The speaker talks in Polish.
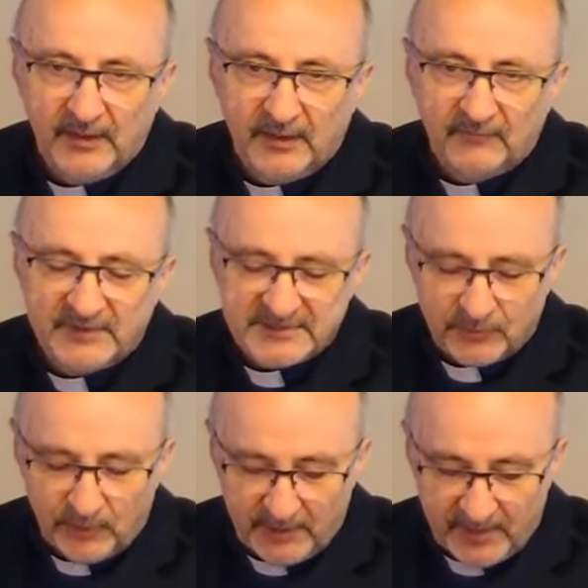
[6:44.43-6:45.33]
W
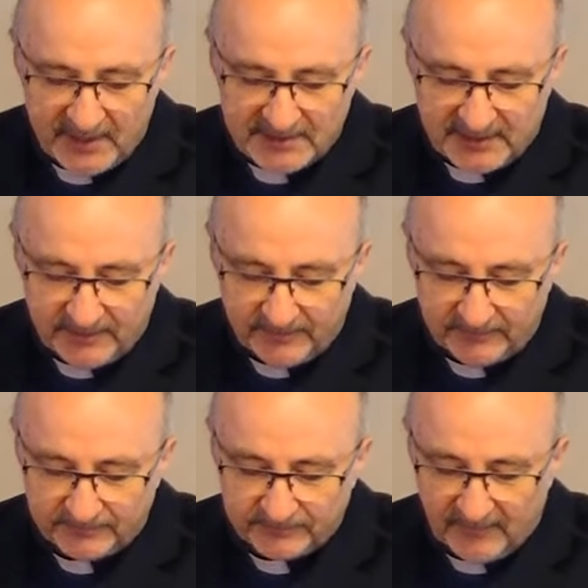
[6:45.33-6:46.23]
języku hebrajskim
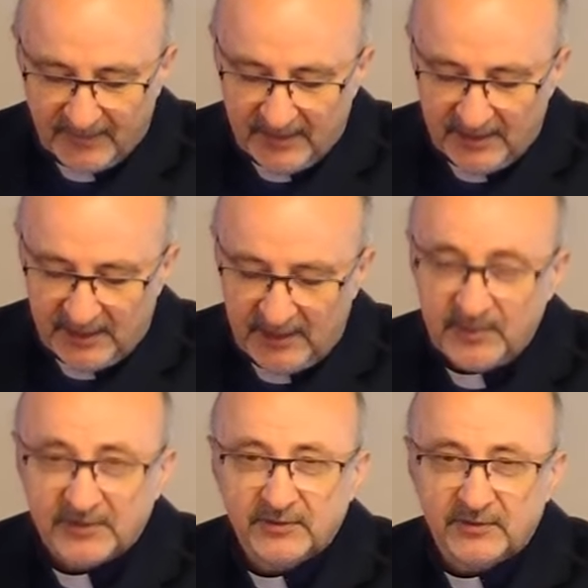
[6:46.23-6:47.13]

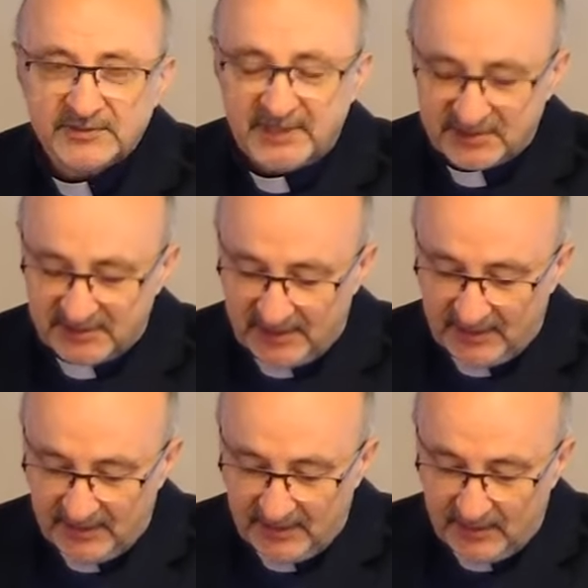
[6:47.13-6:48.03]
imię to
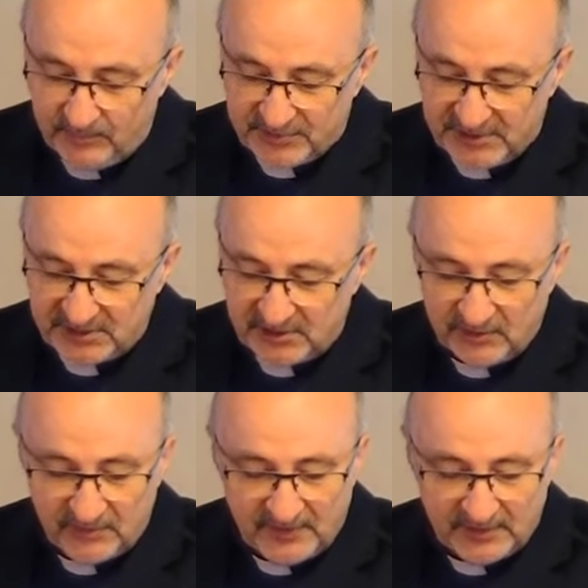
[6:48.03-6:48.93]
oznacza
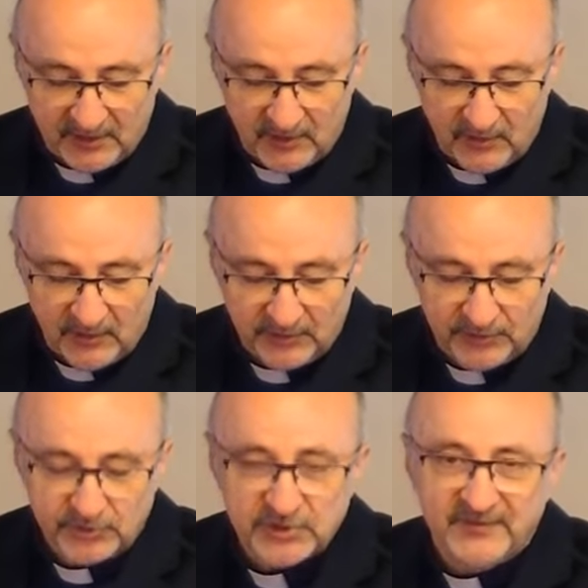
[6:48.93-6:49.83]
prześladowanego,
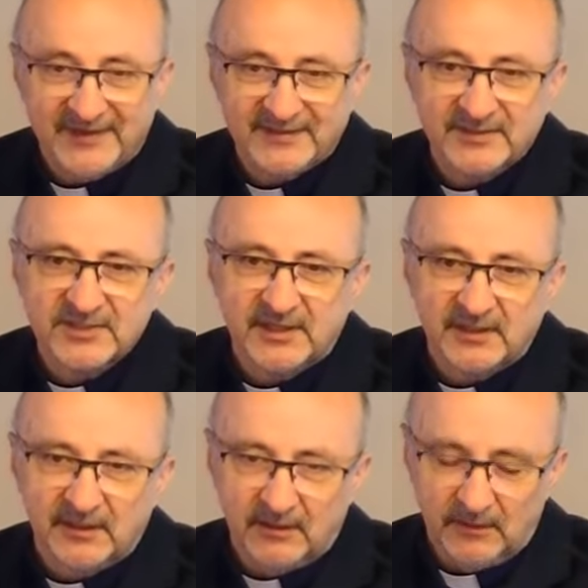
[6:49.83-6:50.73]

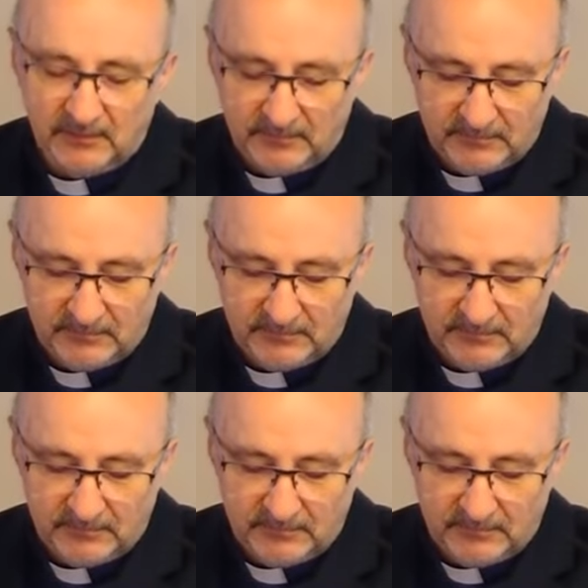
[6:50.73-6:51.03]
doświadczanego.